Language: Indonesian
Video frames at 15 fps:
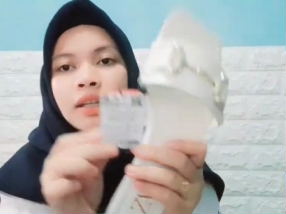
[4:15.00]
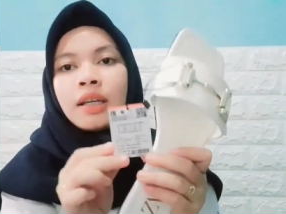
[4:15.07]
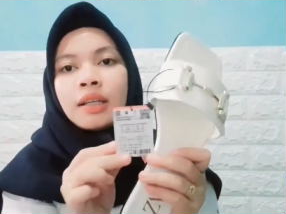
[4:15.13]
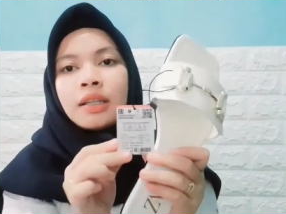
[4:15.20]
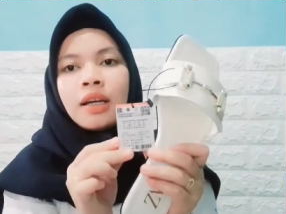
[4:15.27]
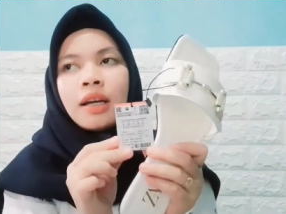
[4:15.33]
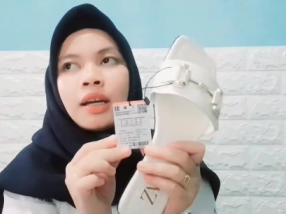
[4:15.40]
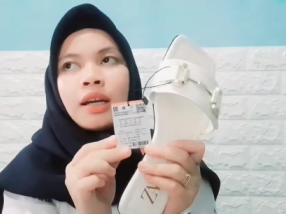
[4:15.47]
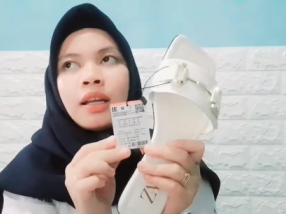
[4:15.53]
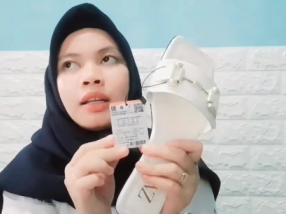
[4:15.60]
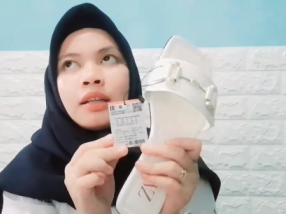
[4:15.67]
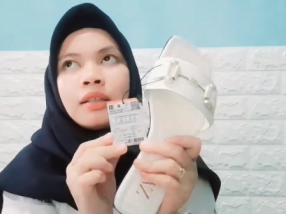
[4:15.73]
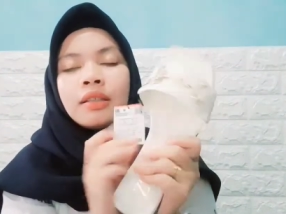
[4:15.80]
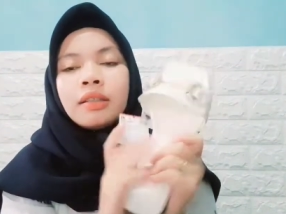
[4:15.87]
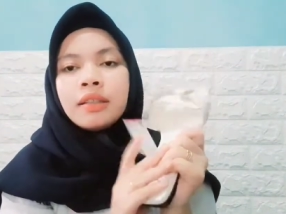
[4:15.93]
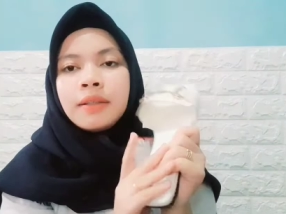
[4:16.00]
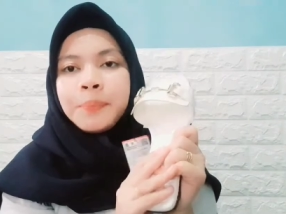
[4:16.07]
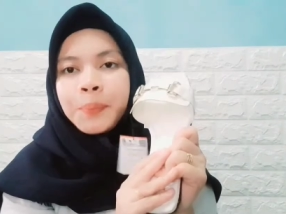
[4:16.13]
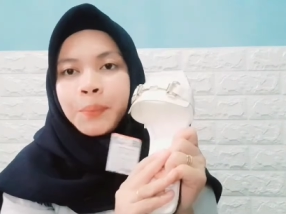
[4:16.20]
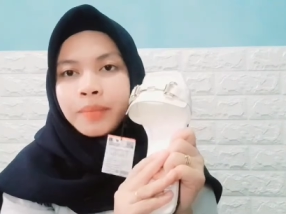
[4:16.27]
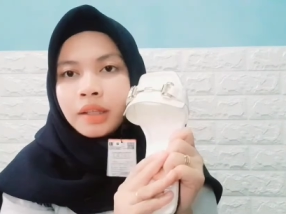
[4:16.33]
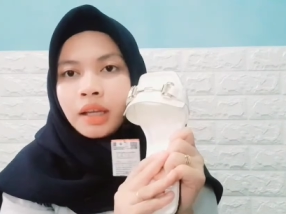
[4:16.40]
harga uh,
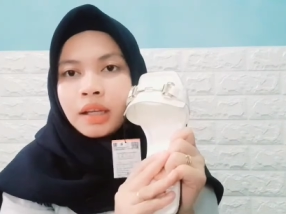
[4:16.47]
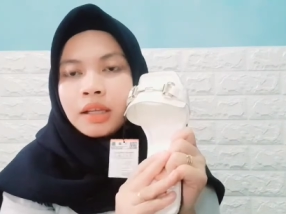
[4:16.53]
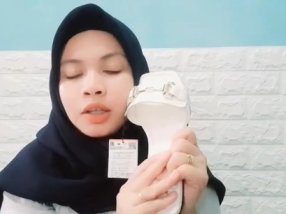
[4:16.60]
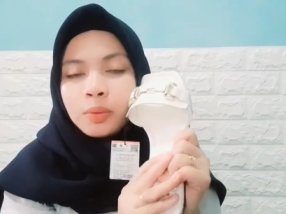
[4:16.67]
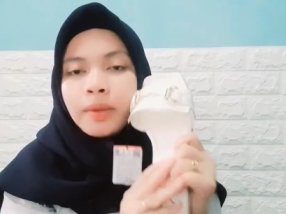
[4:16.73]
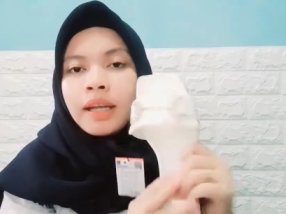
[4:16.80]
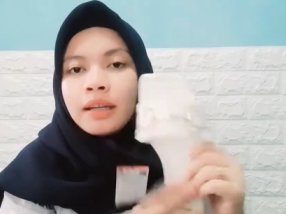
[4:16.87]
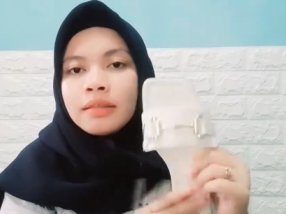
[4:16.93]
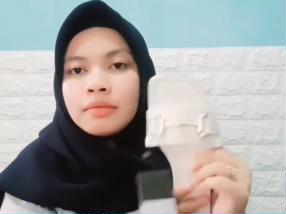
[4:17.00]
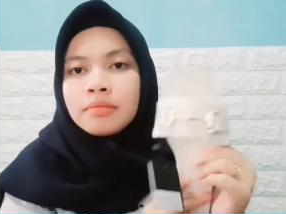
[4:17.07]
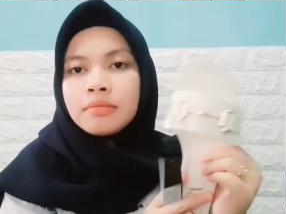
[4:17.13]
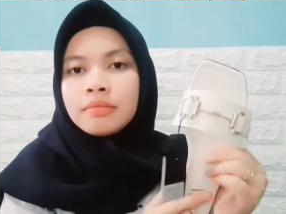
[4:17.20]
lumayan